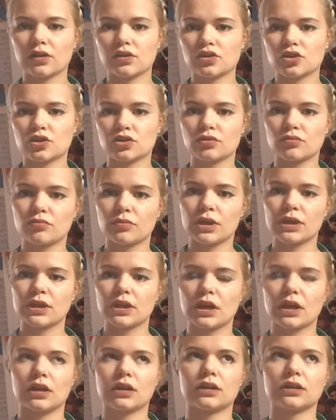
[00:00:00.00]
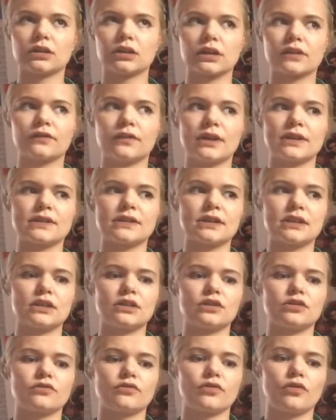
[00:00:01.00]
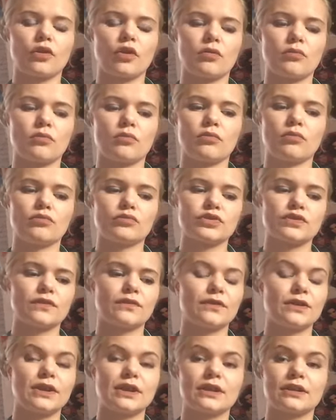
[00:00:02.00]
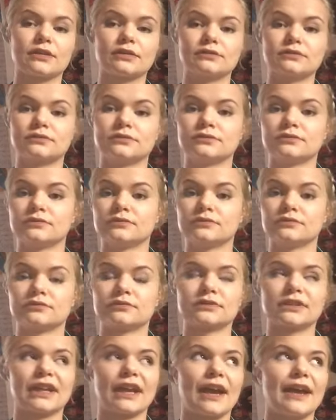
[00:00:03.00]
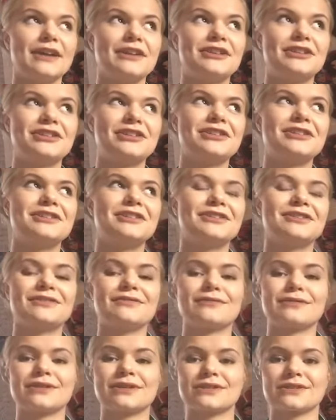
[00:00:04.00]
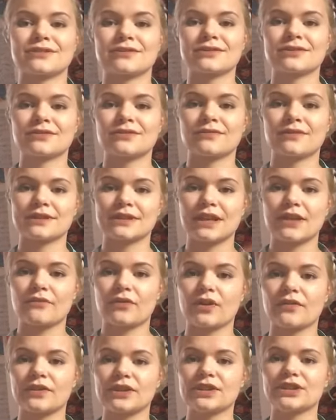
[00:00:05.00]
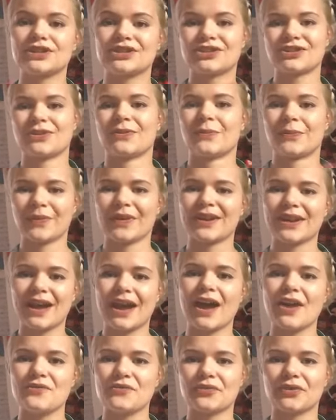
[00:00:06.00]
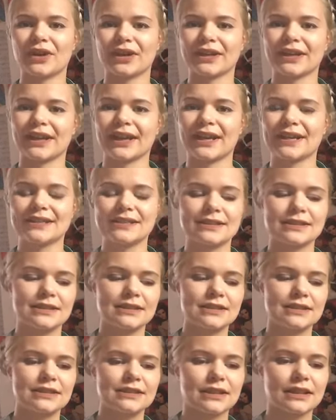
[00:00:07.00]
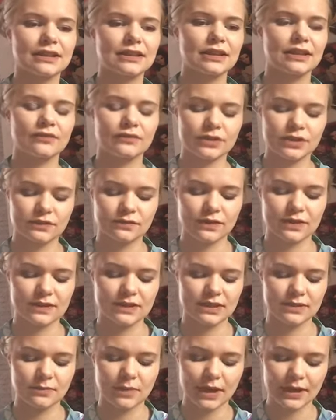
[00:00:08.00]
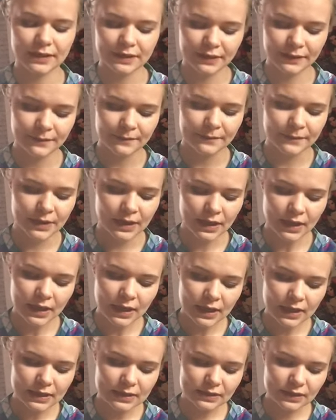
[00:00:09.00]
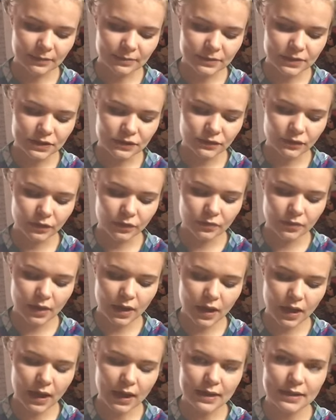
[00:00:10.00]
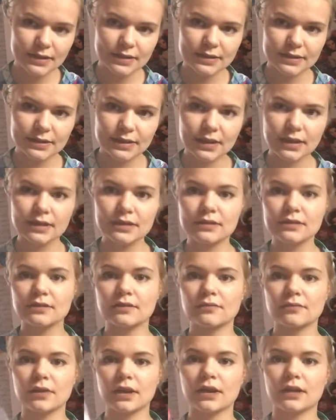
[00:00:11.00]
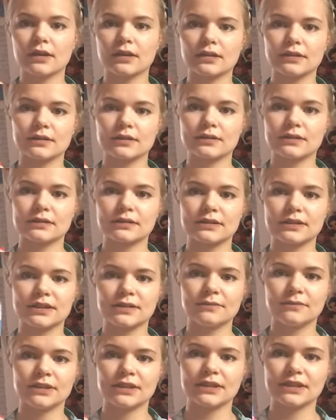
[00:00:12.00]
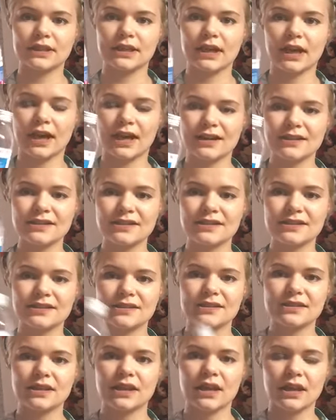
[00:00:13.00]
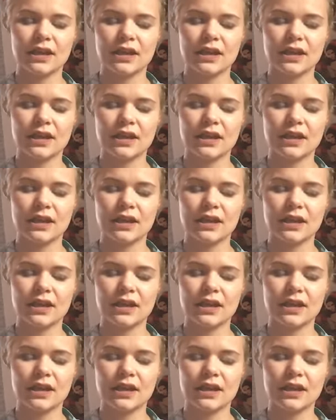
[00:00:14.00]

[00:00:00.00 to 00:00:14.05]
Stimmbänder quasi vom zu vielen Kreischen oder sonst irgendwas. Einfach wenn die Stimmbänder einfach gereizt sind. Ich denke, ihr wisst, was ich meine. Ich habe das früher als Kind immer ziemlich gehasst,